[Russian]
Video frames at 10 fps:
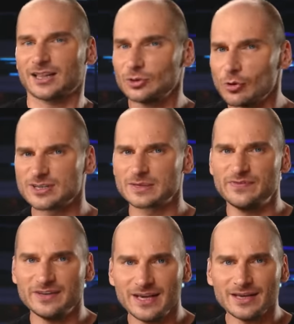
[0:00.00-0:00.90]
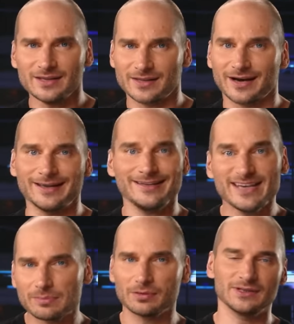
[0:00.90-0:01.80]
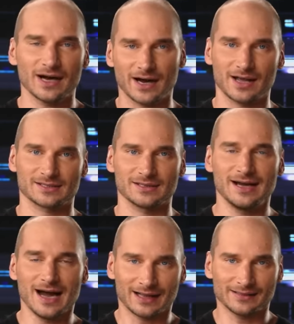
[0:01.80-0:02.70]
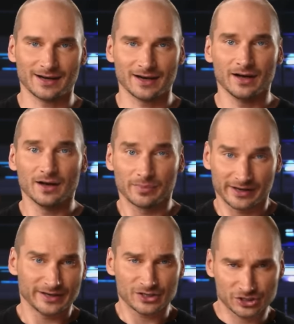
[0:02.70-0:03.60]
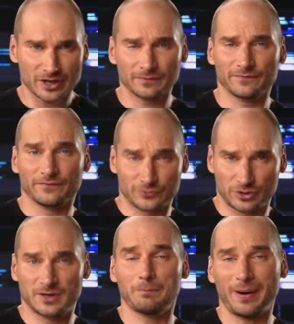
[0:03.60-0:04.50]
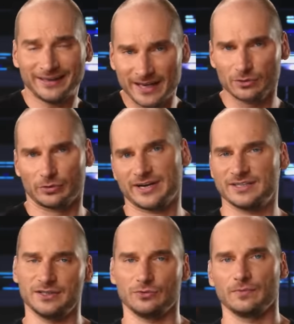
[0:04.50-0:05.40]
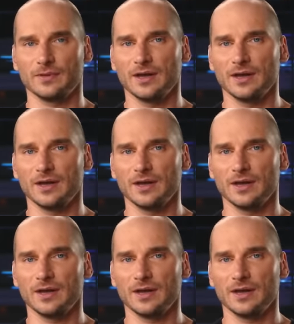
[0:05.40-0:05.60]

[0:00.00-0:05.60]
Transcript: одно из обвинений так и не было доказано. Однако Моргенштерн все-таки покинул Россию.